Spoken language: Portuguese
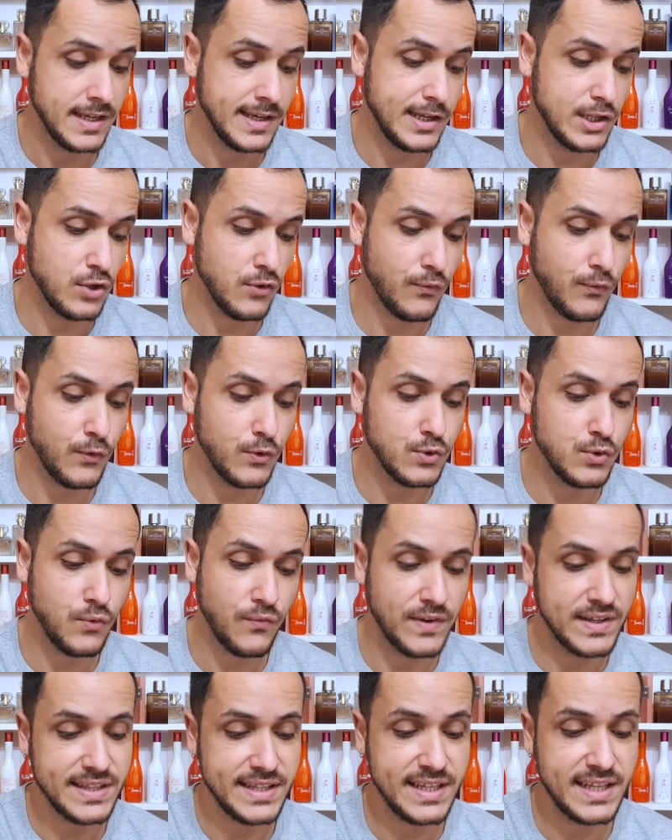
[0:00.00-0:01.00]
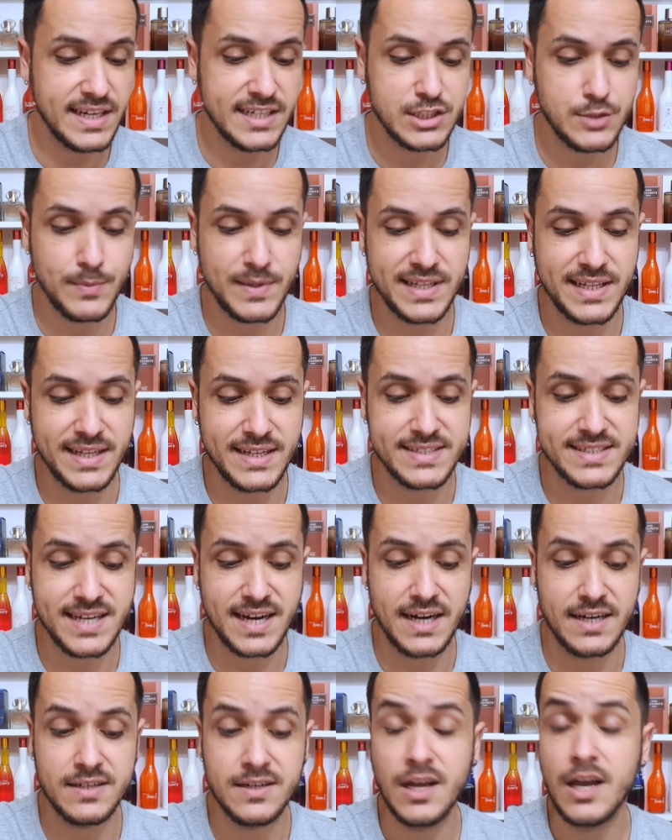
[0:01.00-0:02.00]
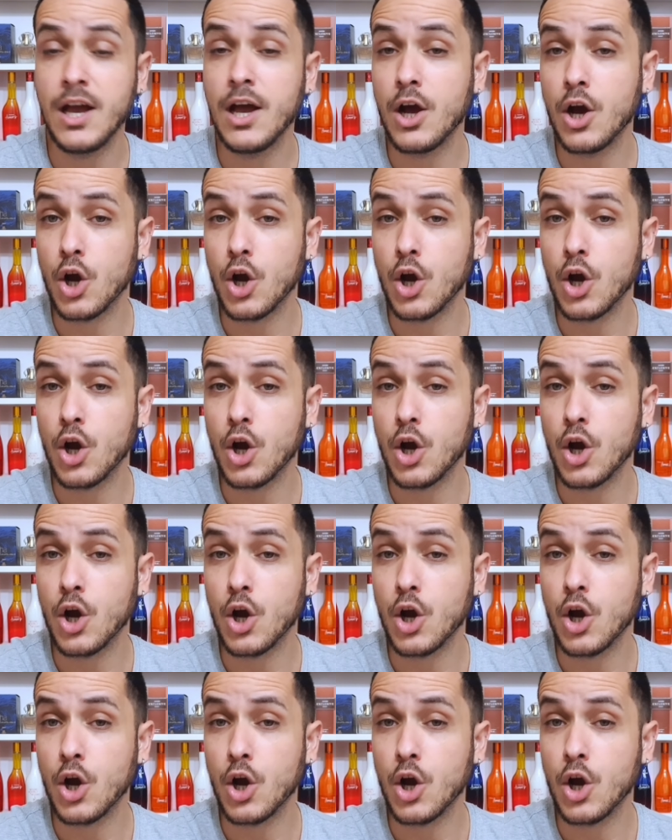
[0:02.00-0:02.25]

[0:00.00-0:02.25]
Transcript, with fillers: E no fundo, vanila de Madagascar,